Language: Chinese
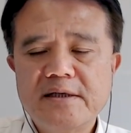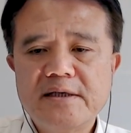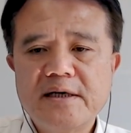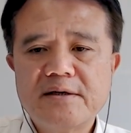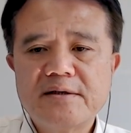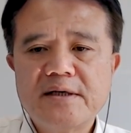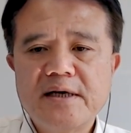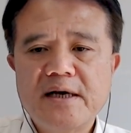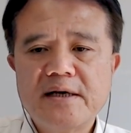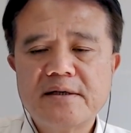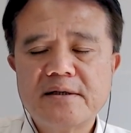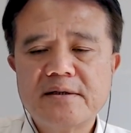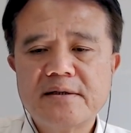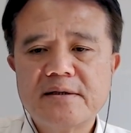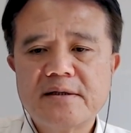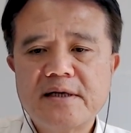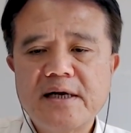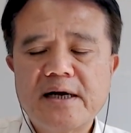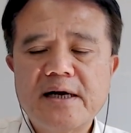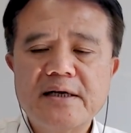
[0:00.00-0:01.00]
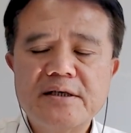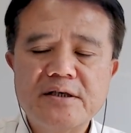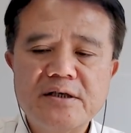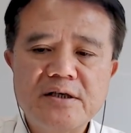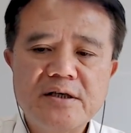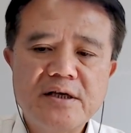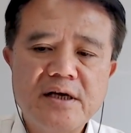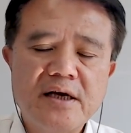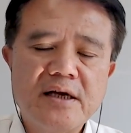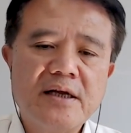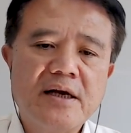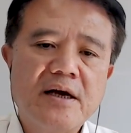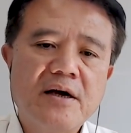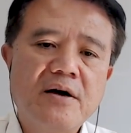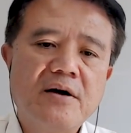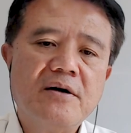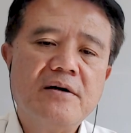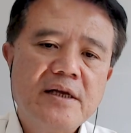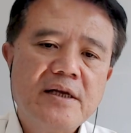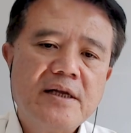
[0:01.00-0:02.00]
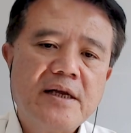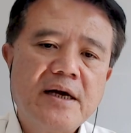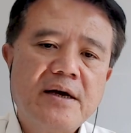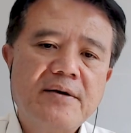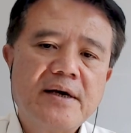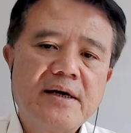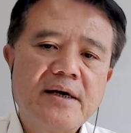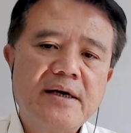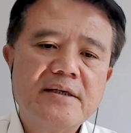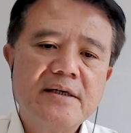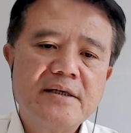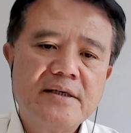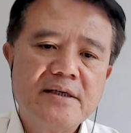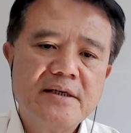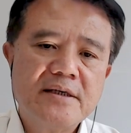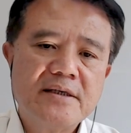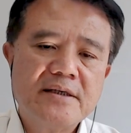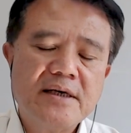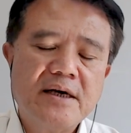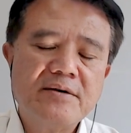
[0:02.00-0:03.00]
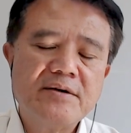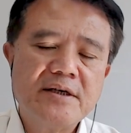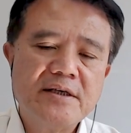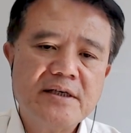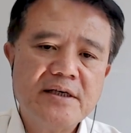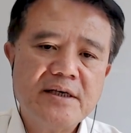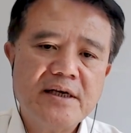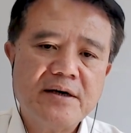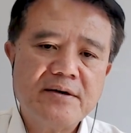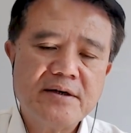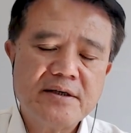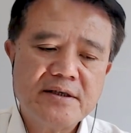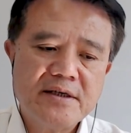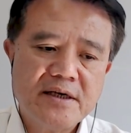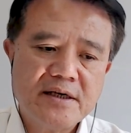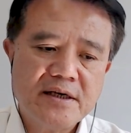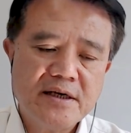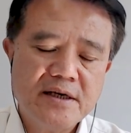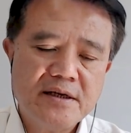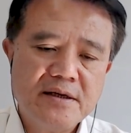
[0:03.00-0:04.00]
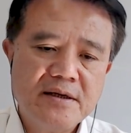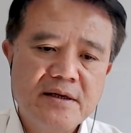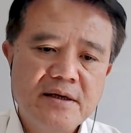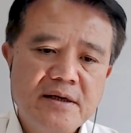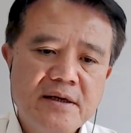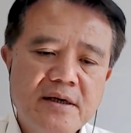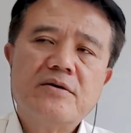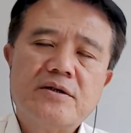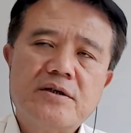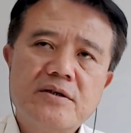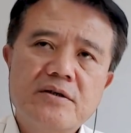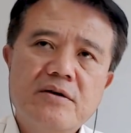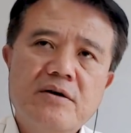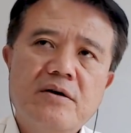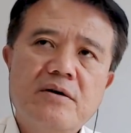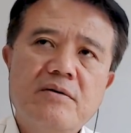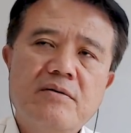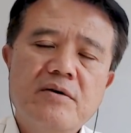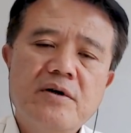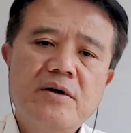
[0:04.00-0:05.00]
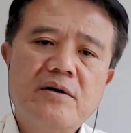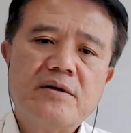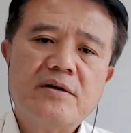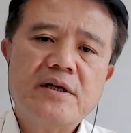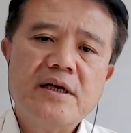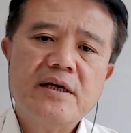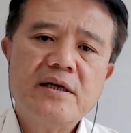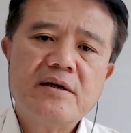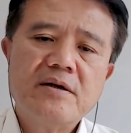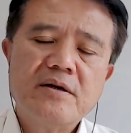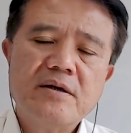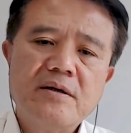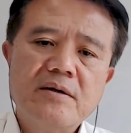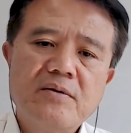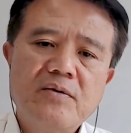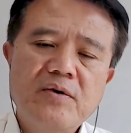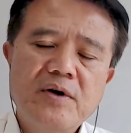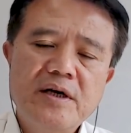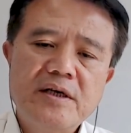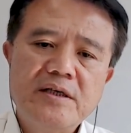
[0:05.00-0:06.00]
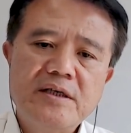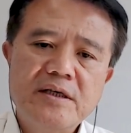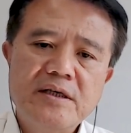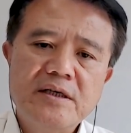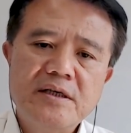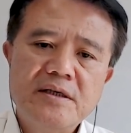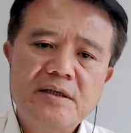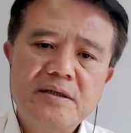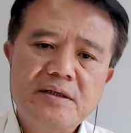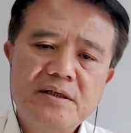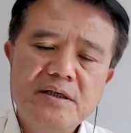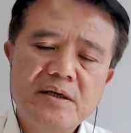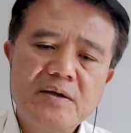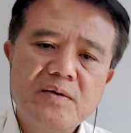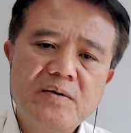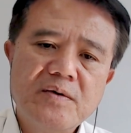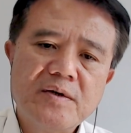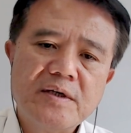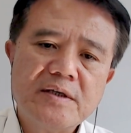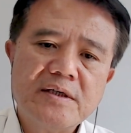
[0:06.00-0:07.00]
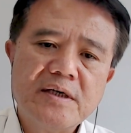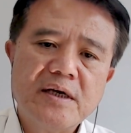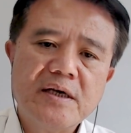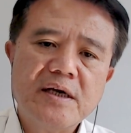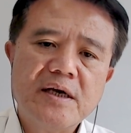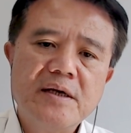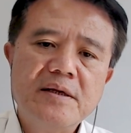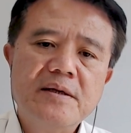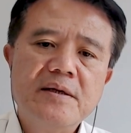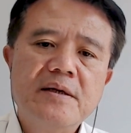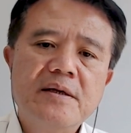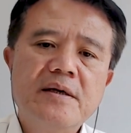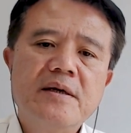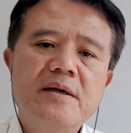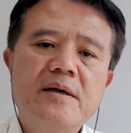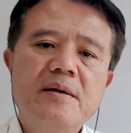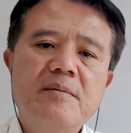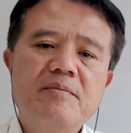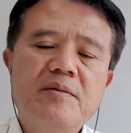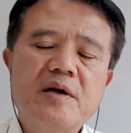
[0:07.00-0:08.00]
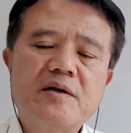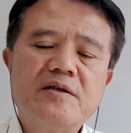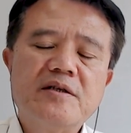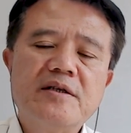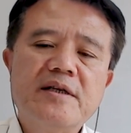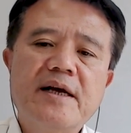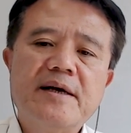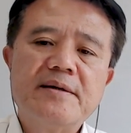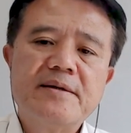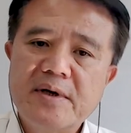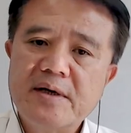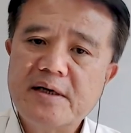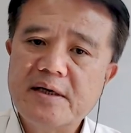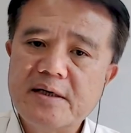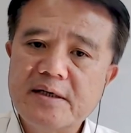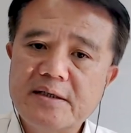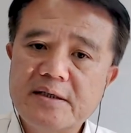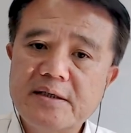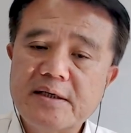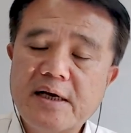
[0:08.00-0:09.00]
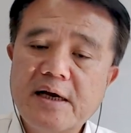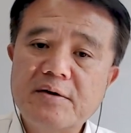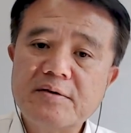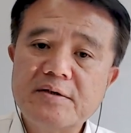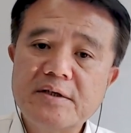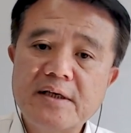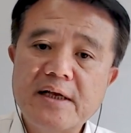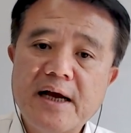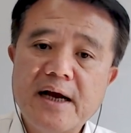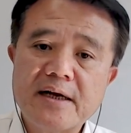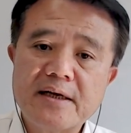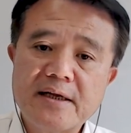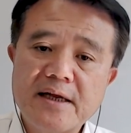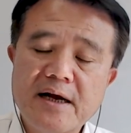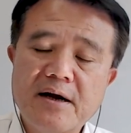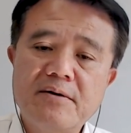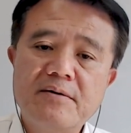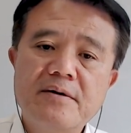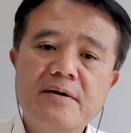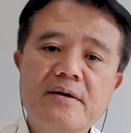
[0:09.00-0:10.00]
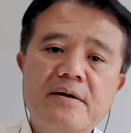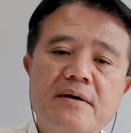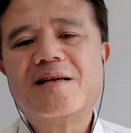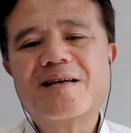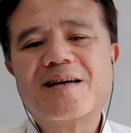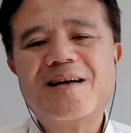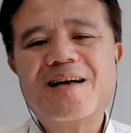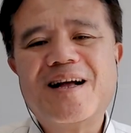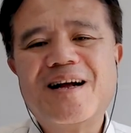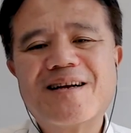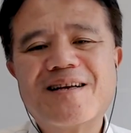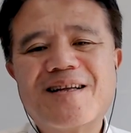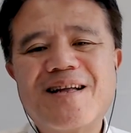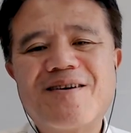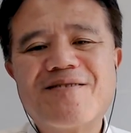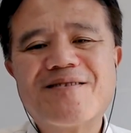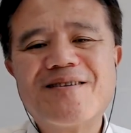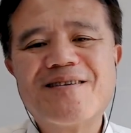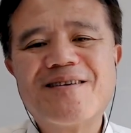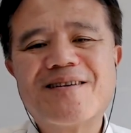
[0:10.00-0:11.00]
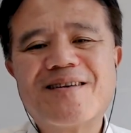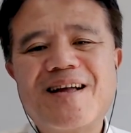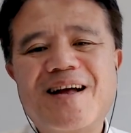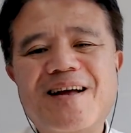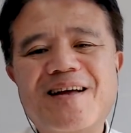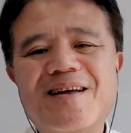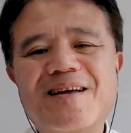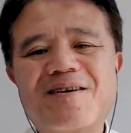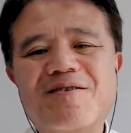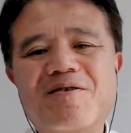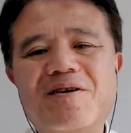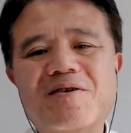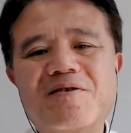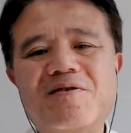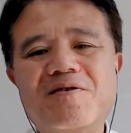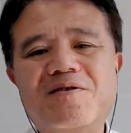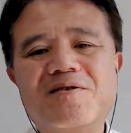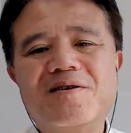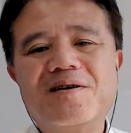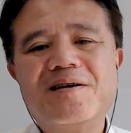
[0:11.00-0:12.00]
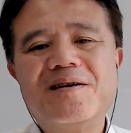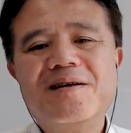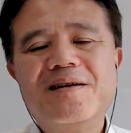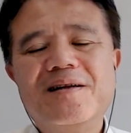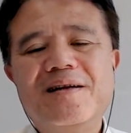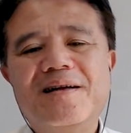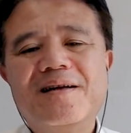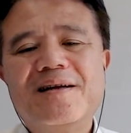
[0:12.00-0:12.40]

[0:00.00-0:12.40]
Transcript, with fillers: 每天早上大概几点啊，会听到热车车少女祈祷的声音，有时候会有听飞机经过的声音，表示那边可能是靠近航道。但这个航道真的太广阔了，